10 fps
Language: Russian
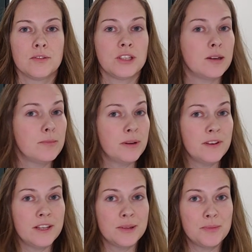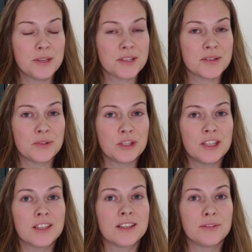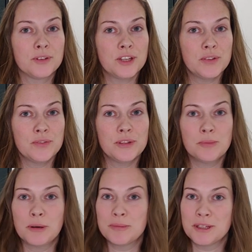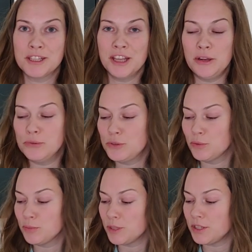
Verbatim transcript: Всем привет! Меня зовут Анна Кафырина, вы на моем канале YouTube.